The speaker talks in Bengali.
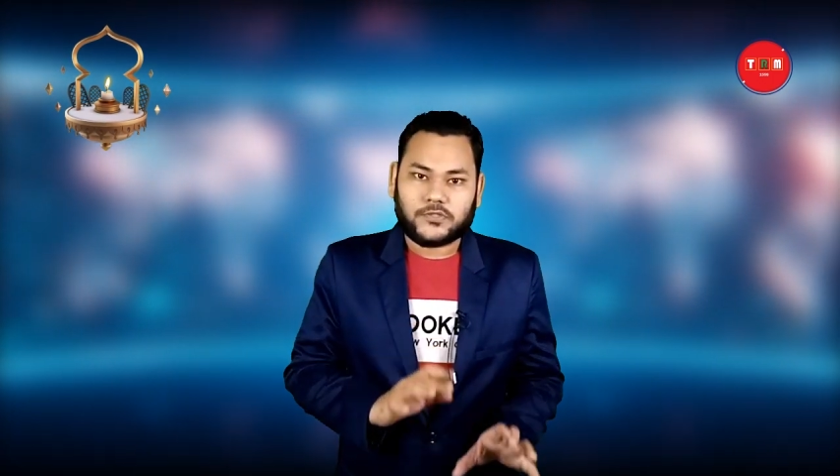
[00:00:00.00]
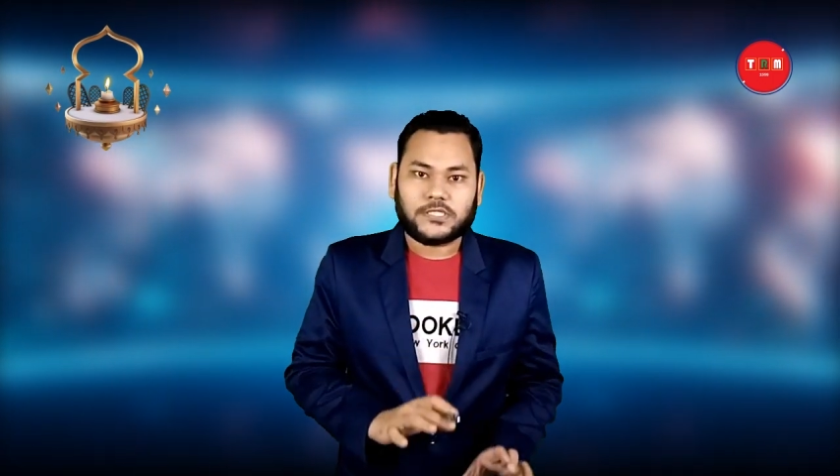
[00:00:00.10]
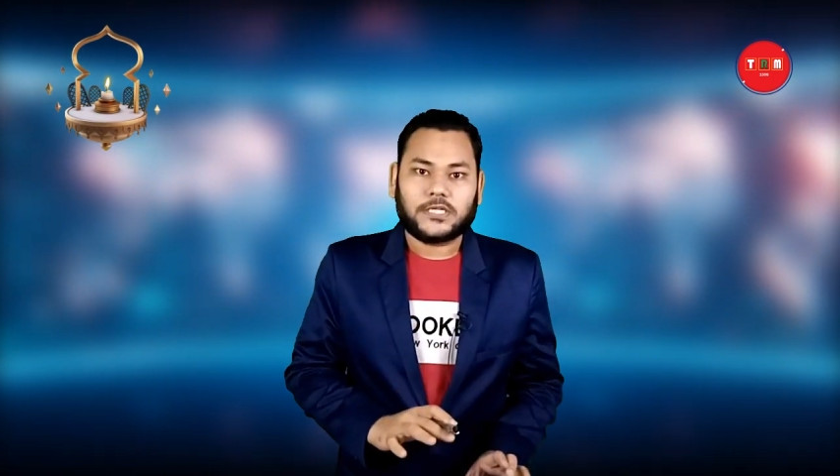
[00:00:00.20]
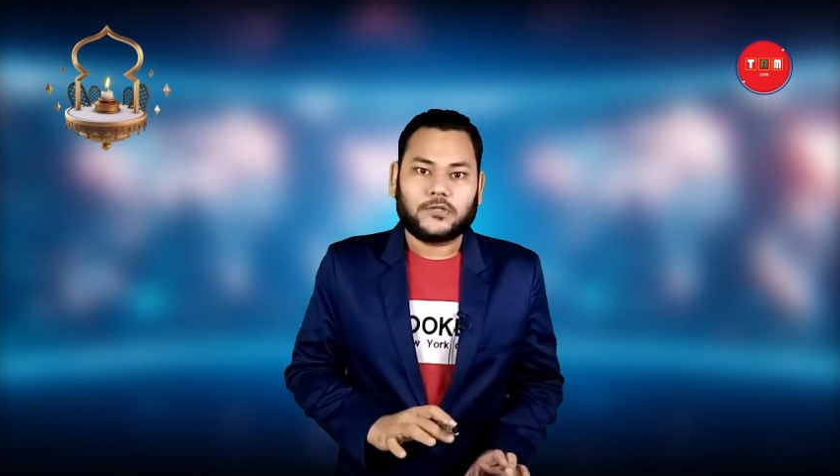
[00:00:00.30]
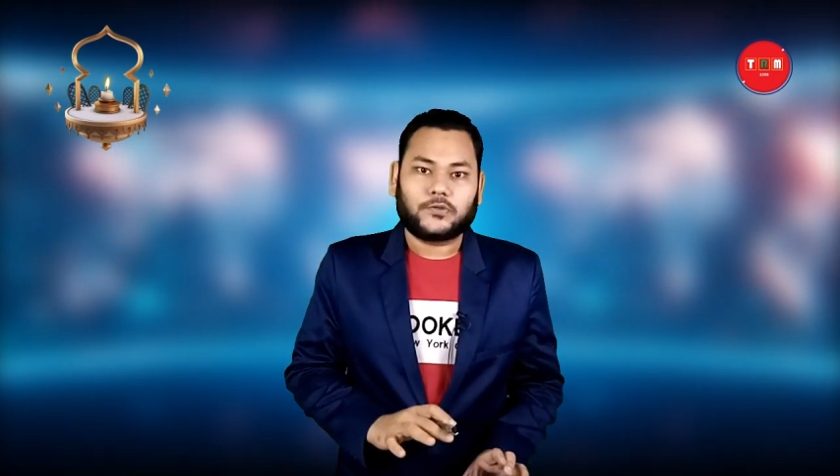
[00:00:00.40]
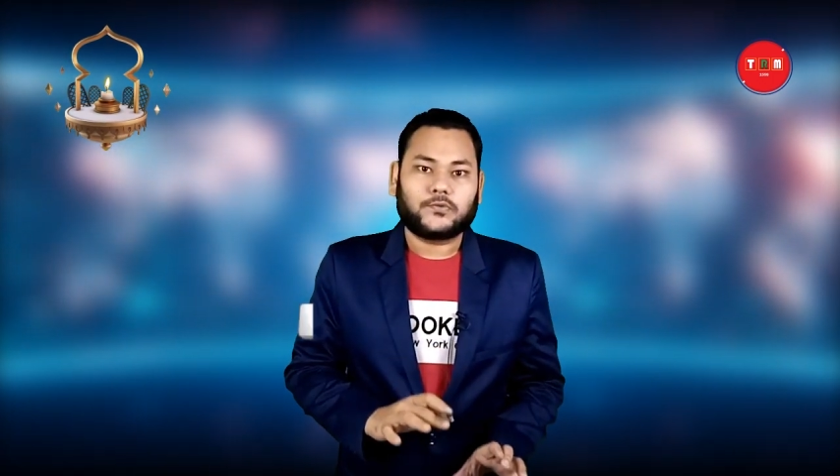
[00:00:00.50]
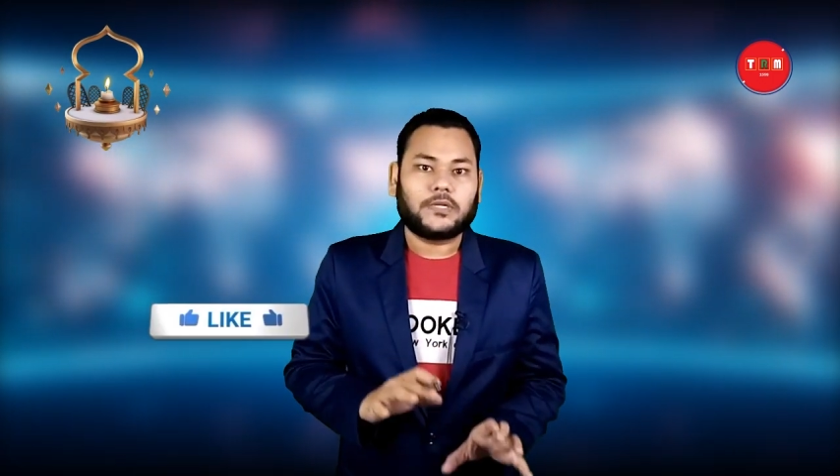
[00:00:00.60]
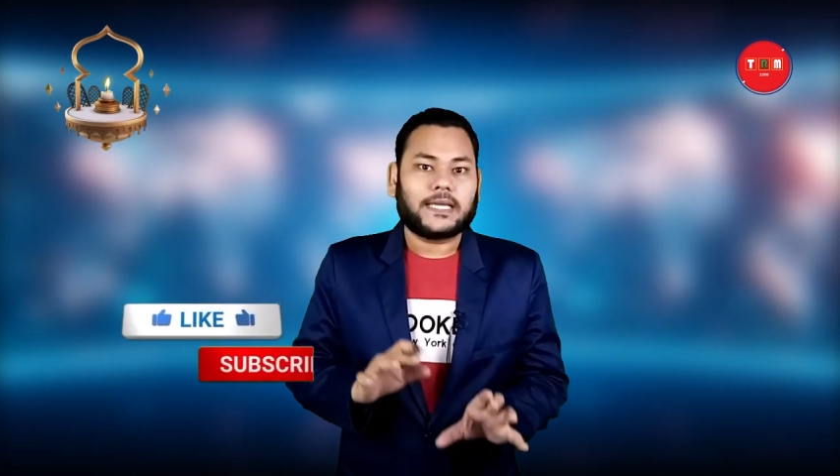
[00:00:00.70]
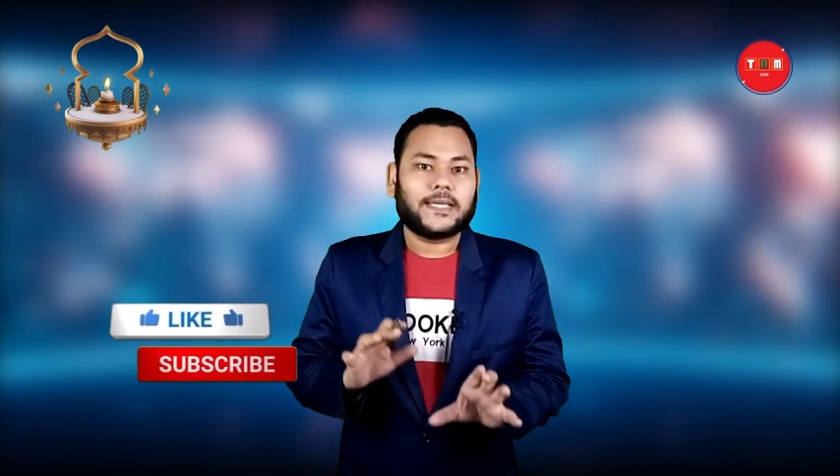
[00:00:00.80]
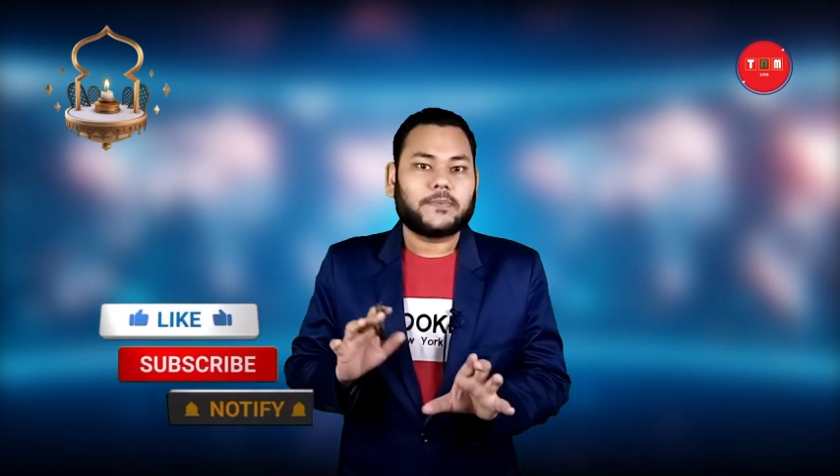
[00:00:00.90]
ছিল তুলা
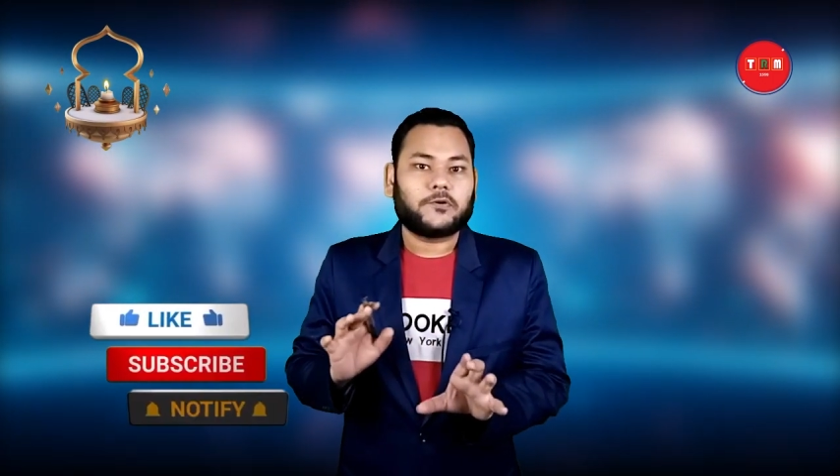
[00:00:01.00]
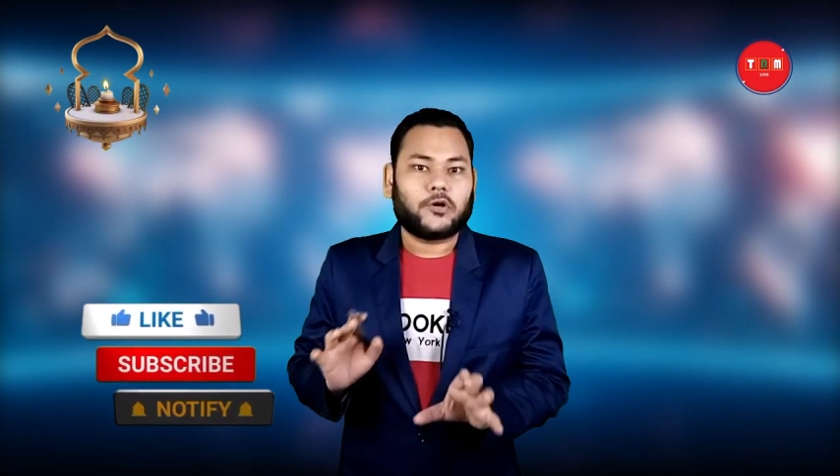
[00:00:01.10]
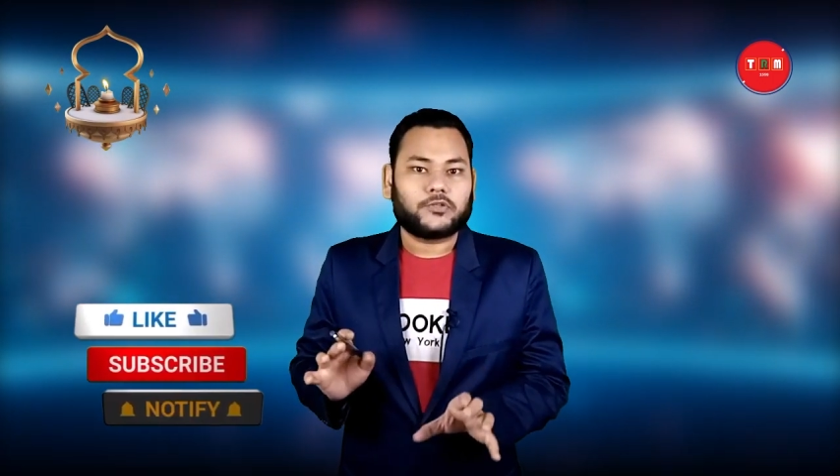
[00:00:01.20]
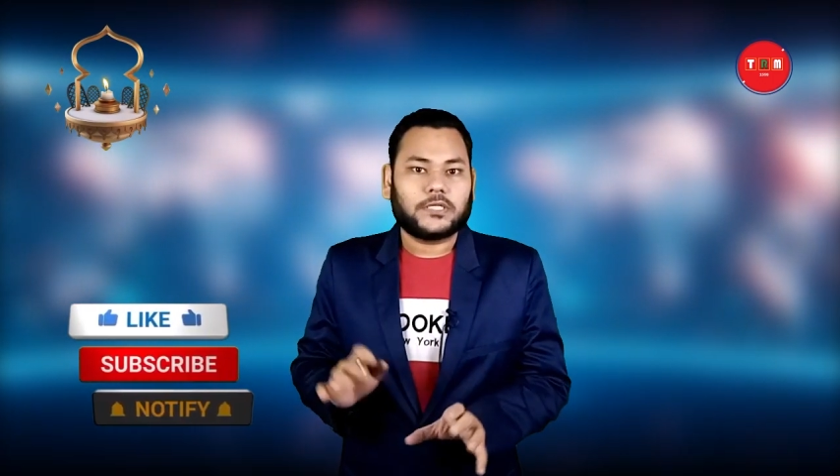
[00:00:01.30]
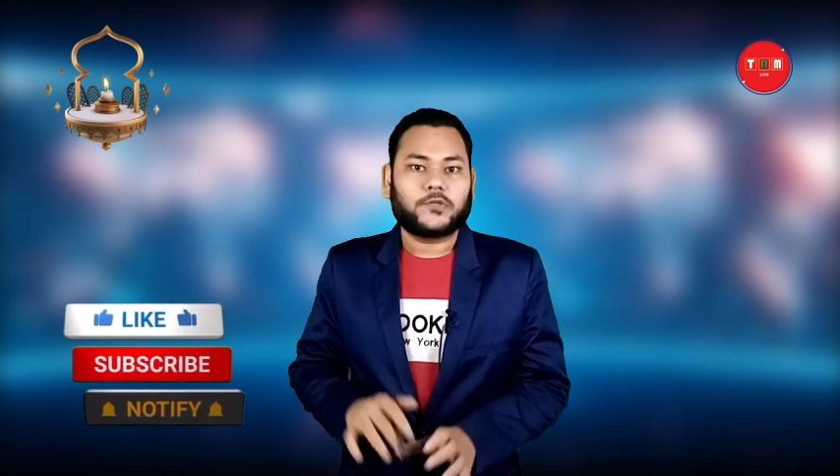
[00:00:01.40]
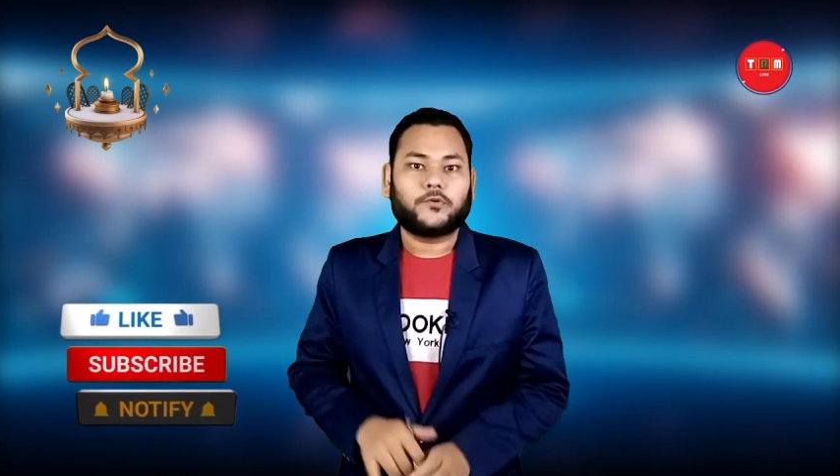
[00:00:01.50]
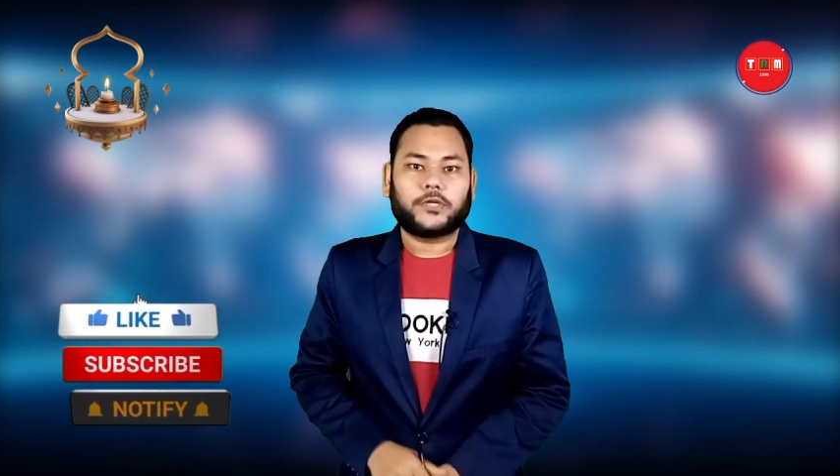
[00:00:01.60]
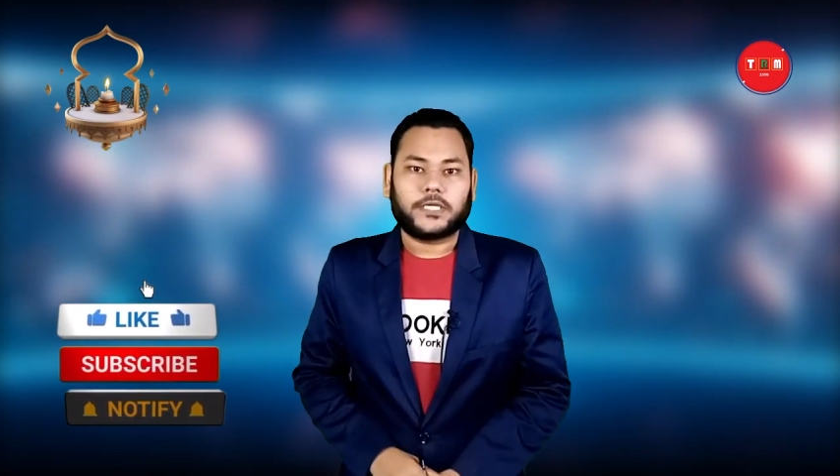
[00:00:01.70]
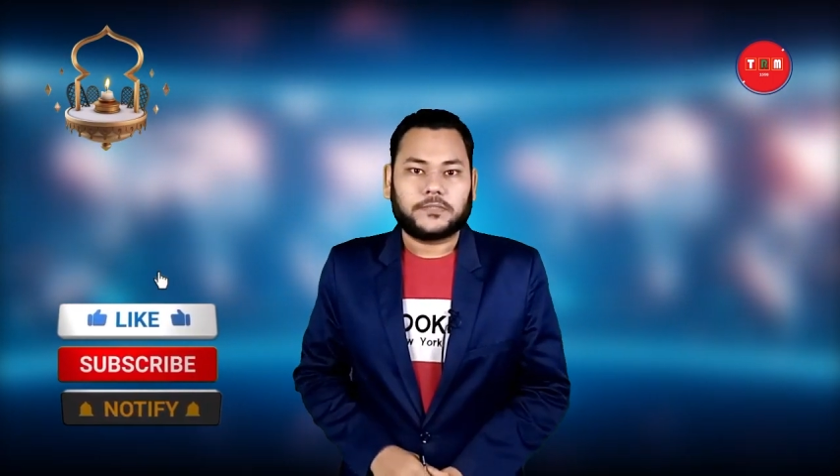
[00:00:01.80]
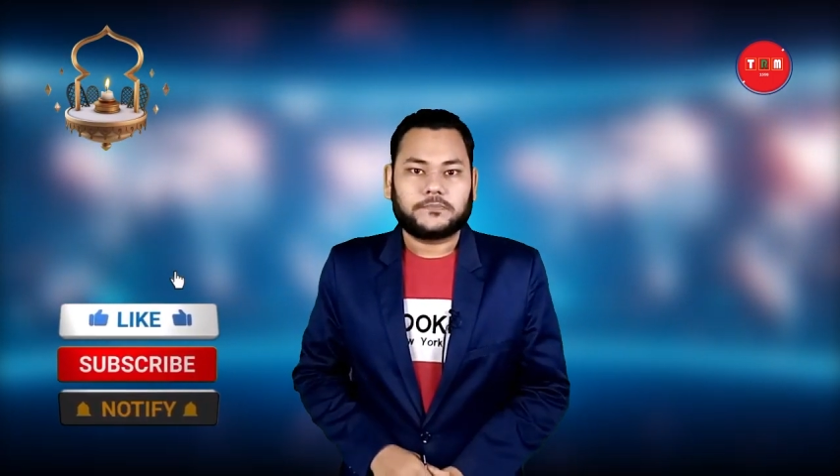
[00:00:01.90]
কিংবা কটনের তৈরি